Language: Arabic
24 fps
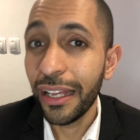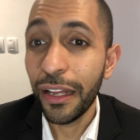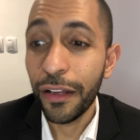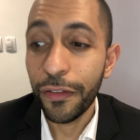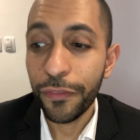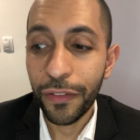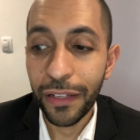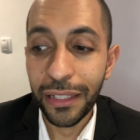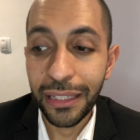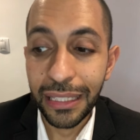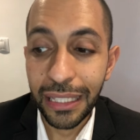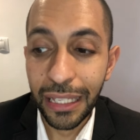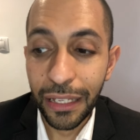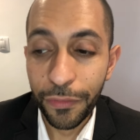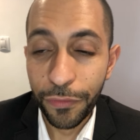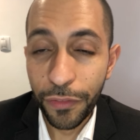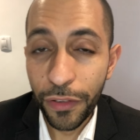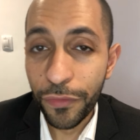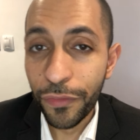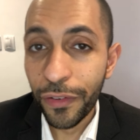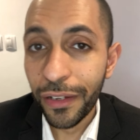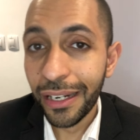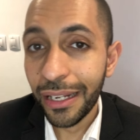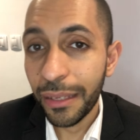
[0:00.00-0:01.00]
فانت في
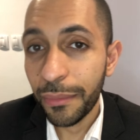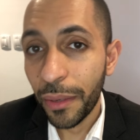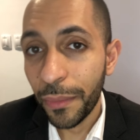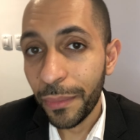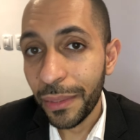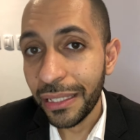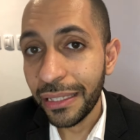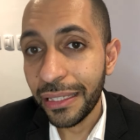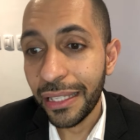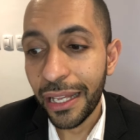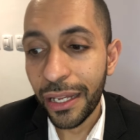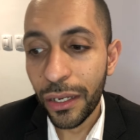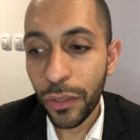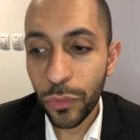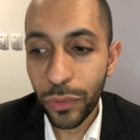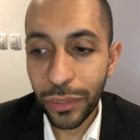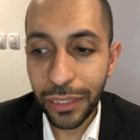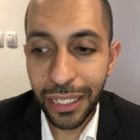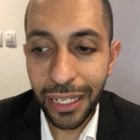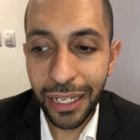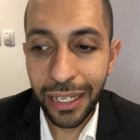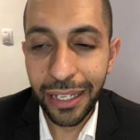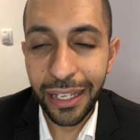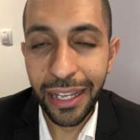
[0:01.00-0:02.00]
فرق ما بين ده
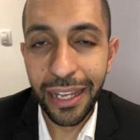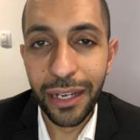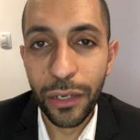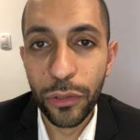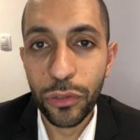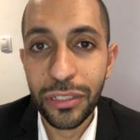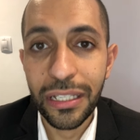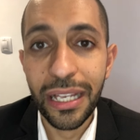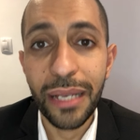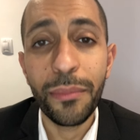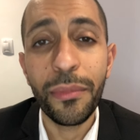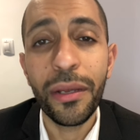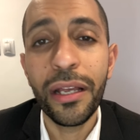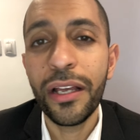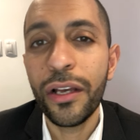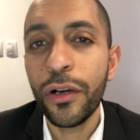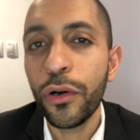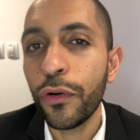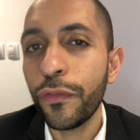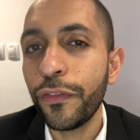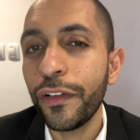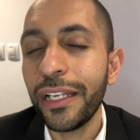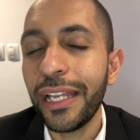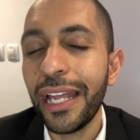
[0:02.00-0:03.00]
وده يا حسام
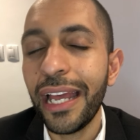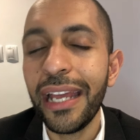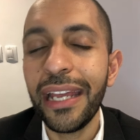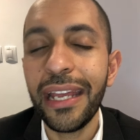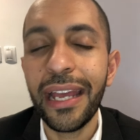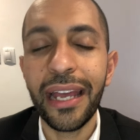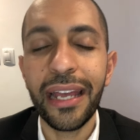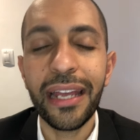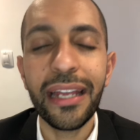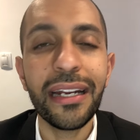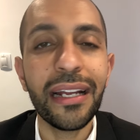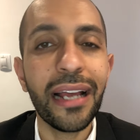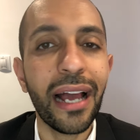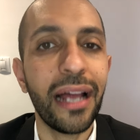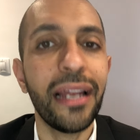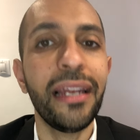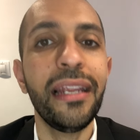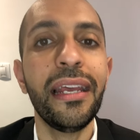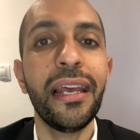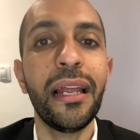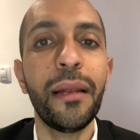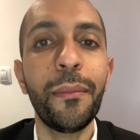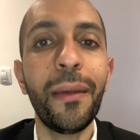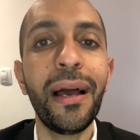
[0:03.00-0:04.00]
وفي النهايه ارجع
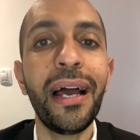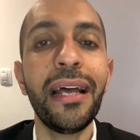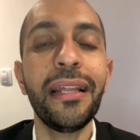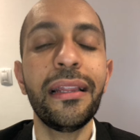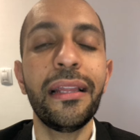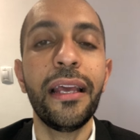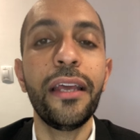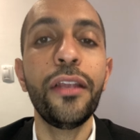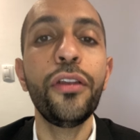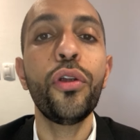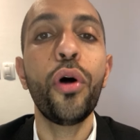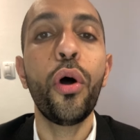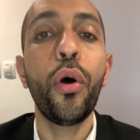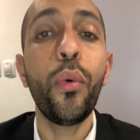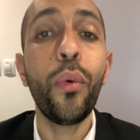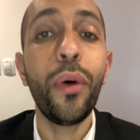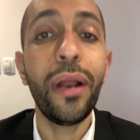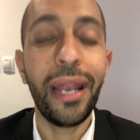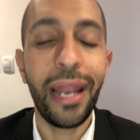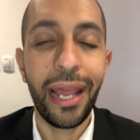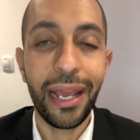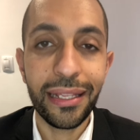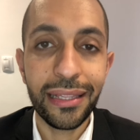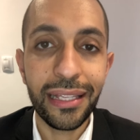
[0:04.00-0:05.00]
للمعهد لان هو اللي
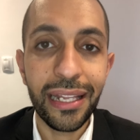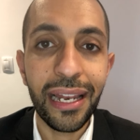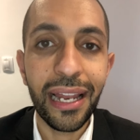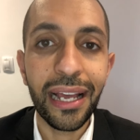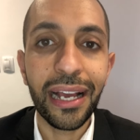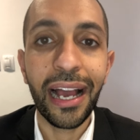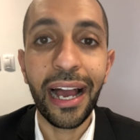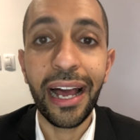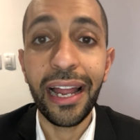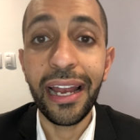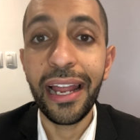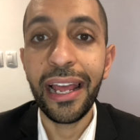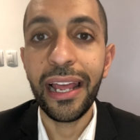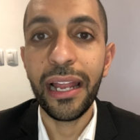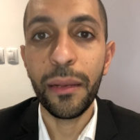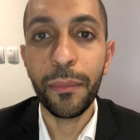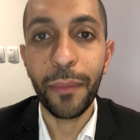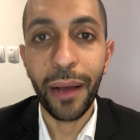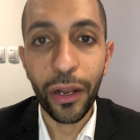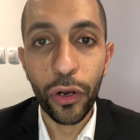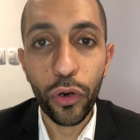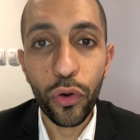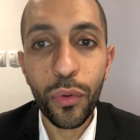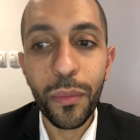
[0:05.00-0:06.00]
هيدلك على
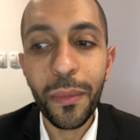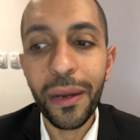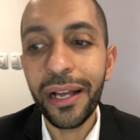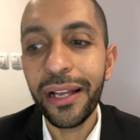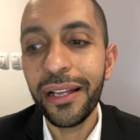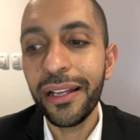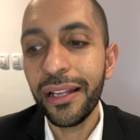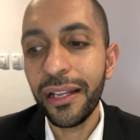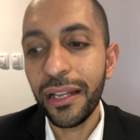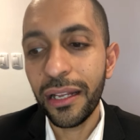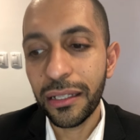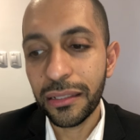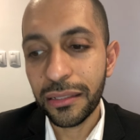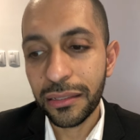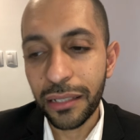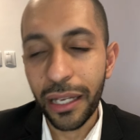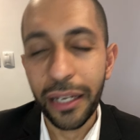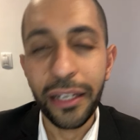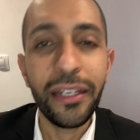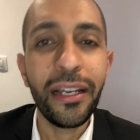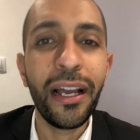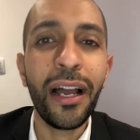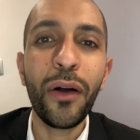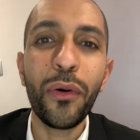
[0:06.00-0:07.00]
المعلومه
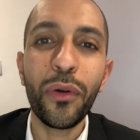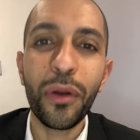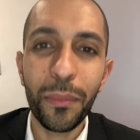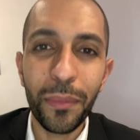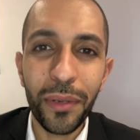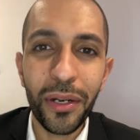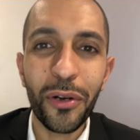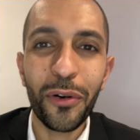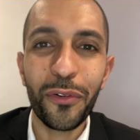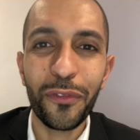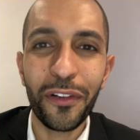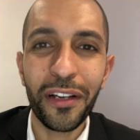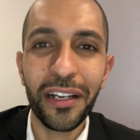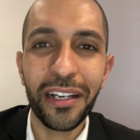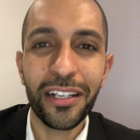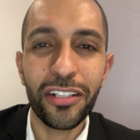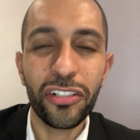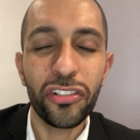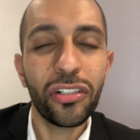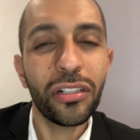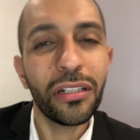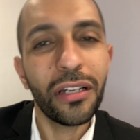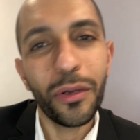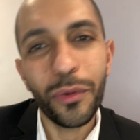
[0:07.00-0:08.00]
الصحيحه وربنا يوفقك ان
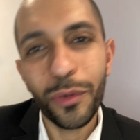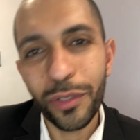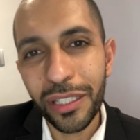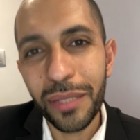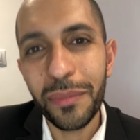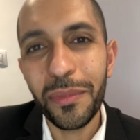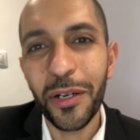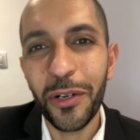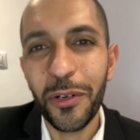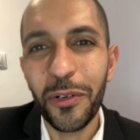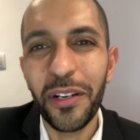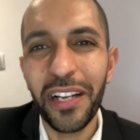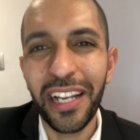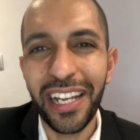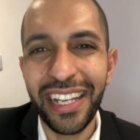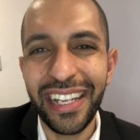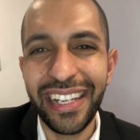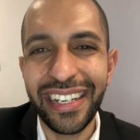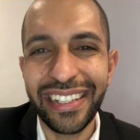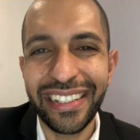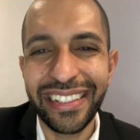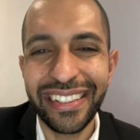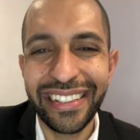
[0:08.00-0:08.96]
شاء الله ويكتب لك كل خير